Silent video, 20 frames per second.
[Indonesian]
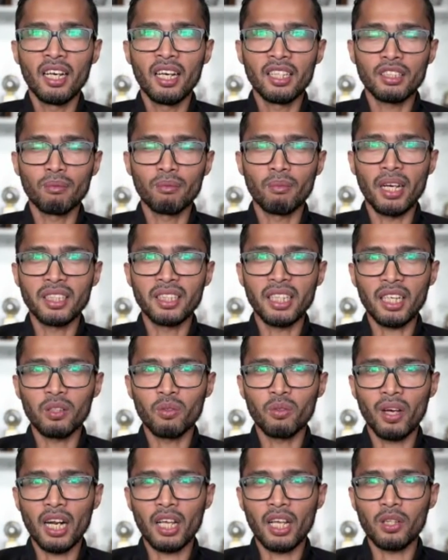sebanyak
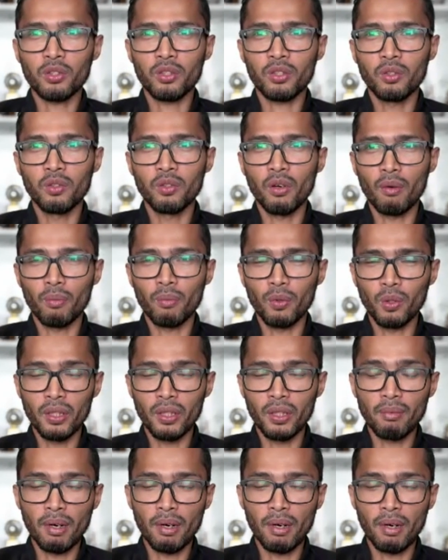225
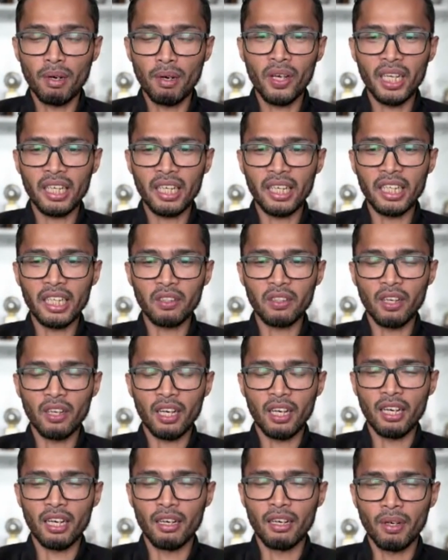poin gitu
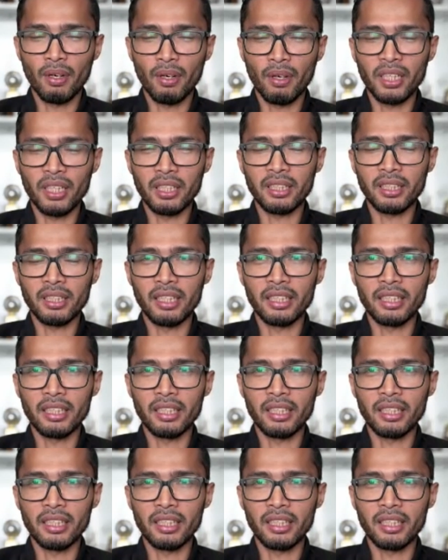uh, Mbak Prisa.